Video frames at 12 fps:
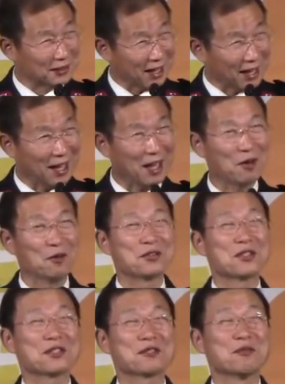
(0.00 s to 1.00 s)
다
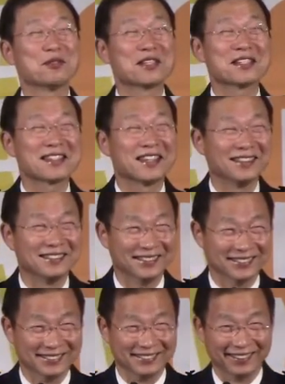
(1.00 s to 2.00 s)
오셔서 보셨어야
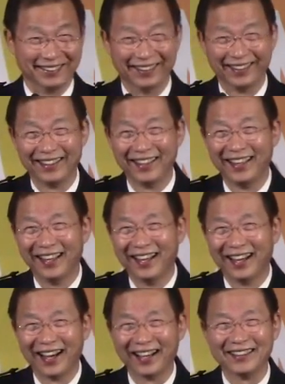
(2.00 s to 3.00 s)
되는데
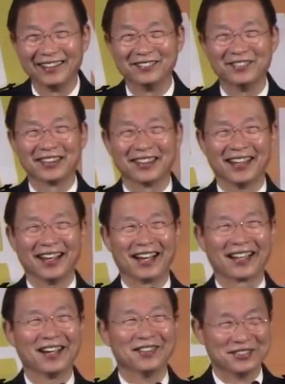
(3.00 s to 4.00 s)
아, 얼마나
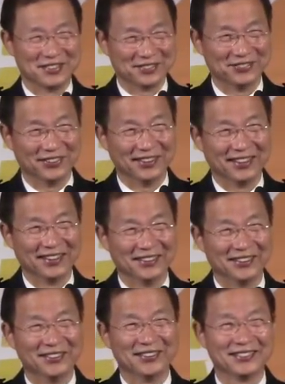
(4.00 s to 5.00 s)
아까운지
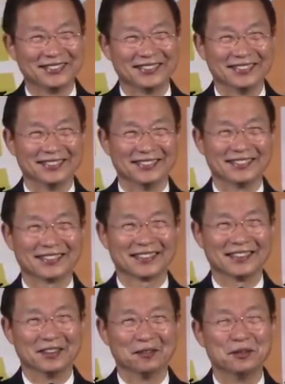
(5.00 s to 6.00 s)
몰라요. 음,
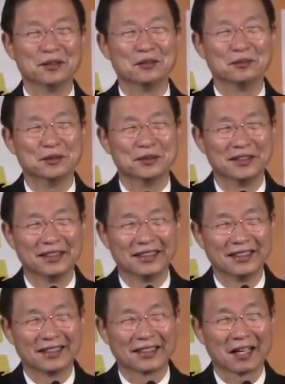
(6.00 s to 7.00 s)
너무너무
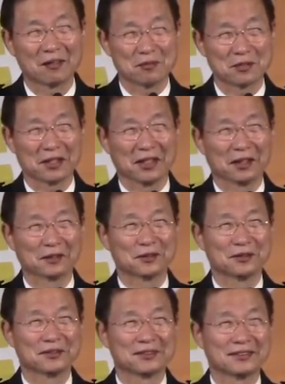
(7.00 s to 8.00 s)

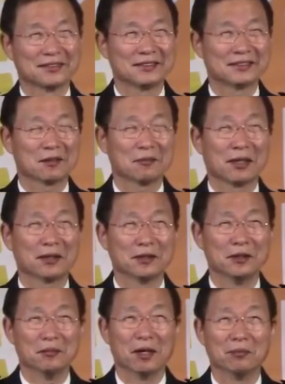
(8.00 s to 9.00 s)
감사하고 참
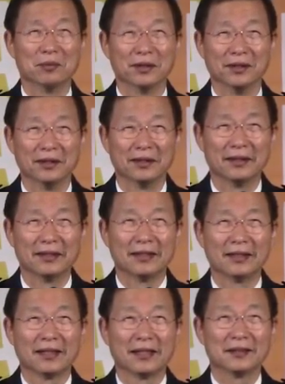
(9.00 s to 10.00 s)
하나님 앞에
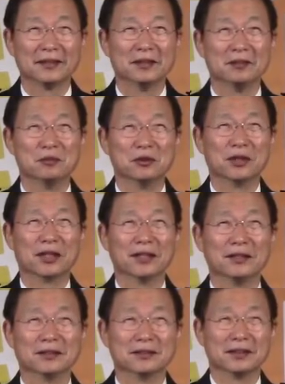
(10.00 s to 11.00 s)
하나님
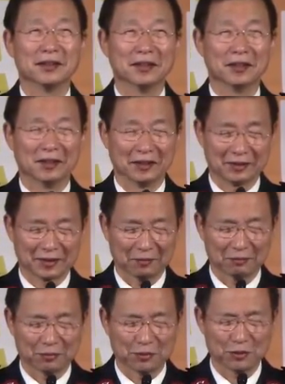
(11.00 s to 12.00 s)
우리가 이렇게
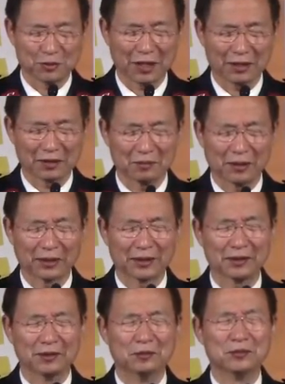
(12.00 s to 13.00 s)
참 부족한
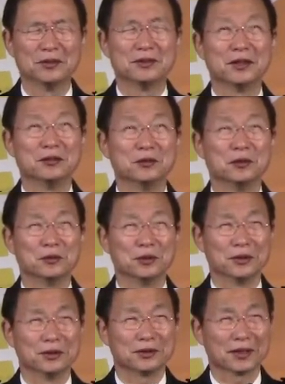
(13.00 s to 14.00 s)
것밖에 없는데도
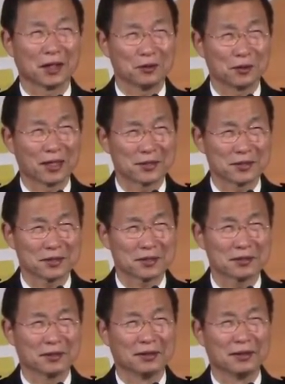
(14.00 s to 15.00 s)
우리를 사용하셔서